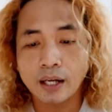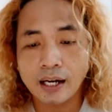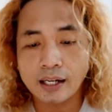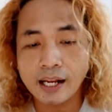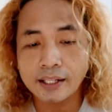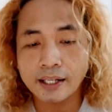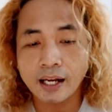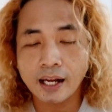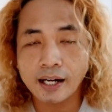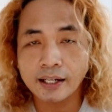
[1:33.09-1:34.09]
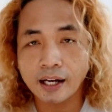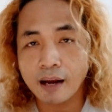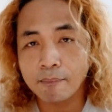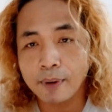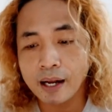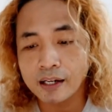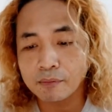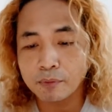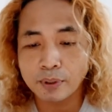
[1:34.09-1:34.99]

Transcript: karena ya ada kabar yang